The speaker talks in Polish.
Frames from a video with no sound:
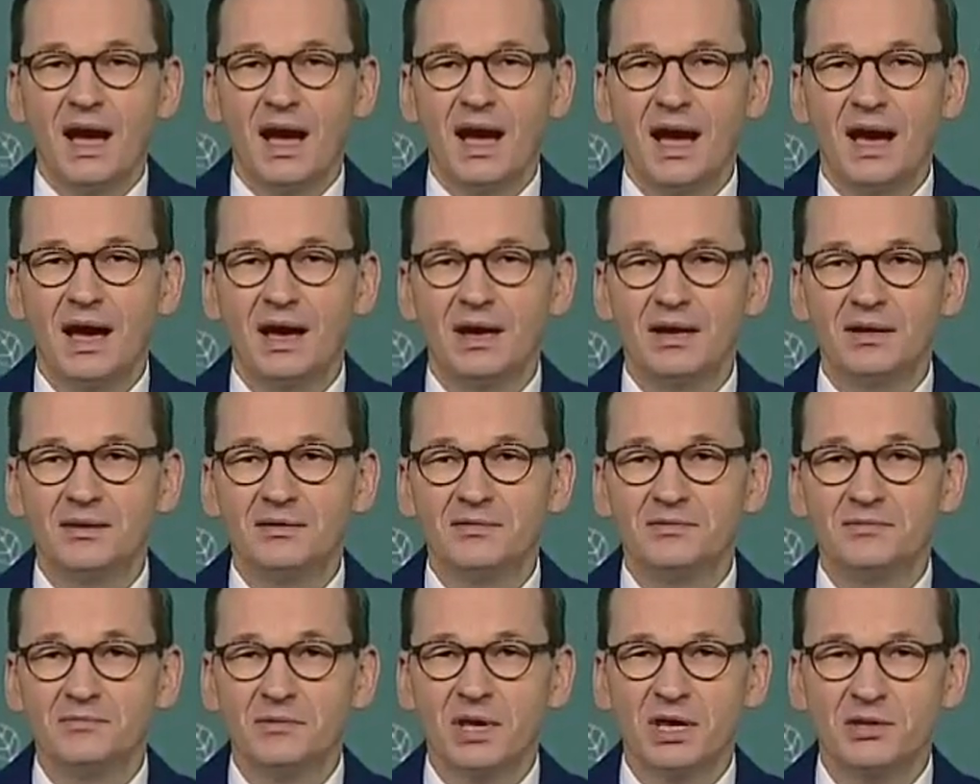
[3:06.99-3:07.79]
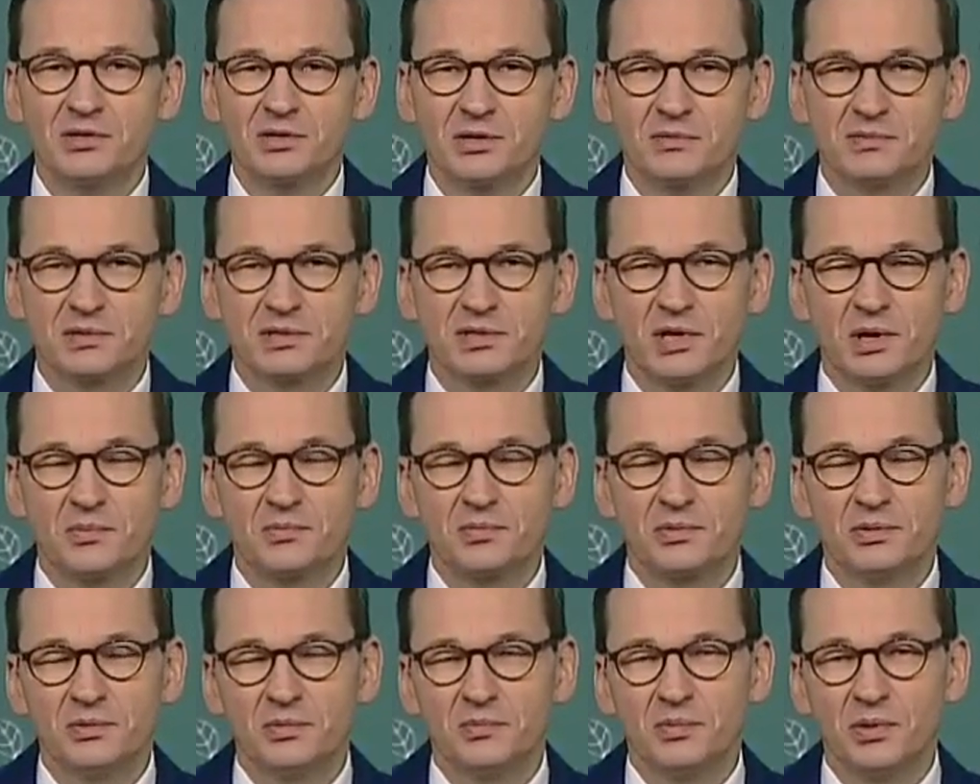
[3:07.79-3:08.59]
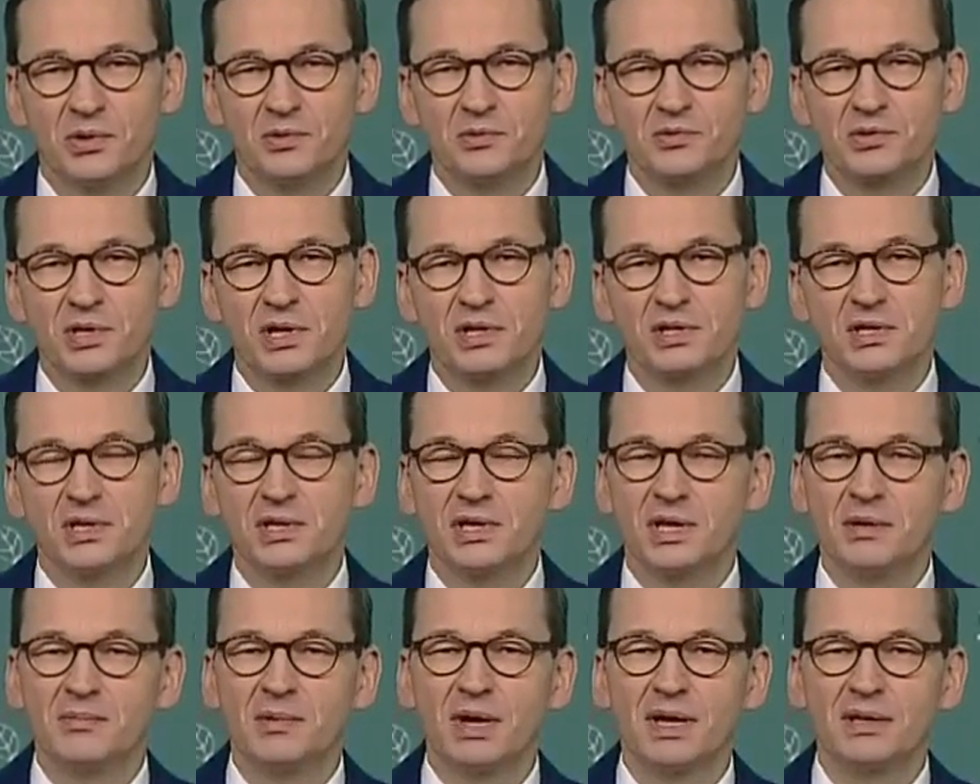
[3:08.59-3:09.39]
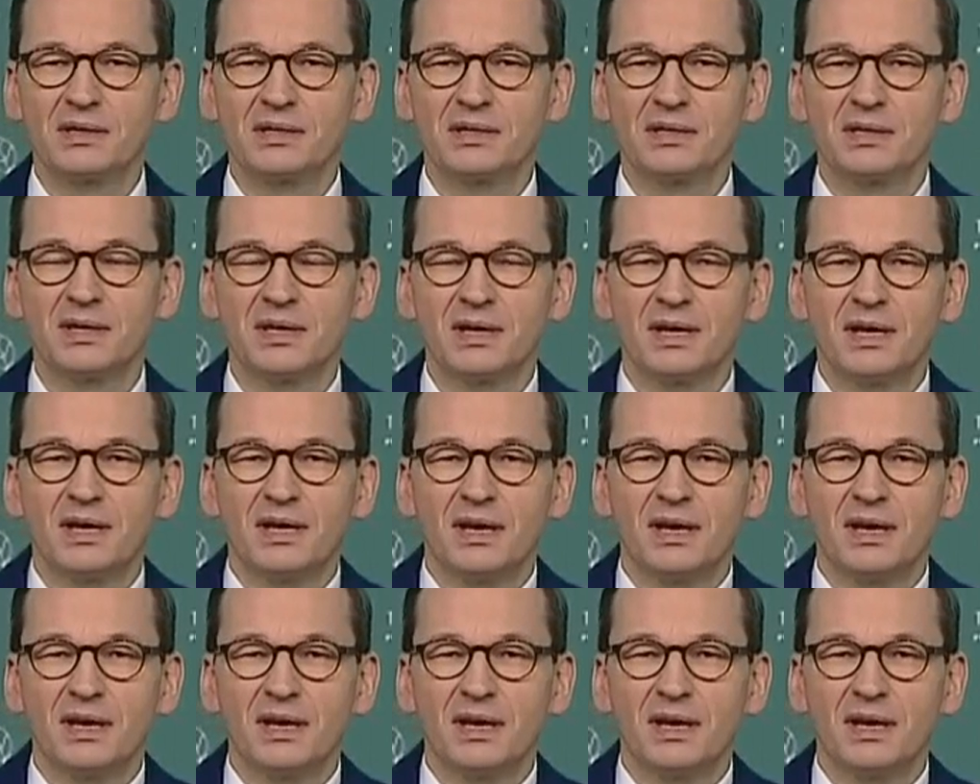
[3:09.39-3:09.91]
a w mniejszym stopniu porusza się temat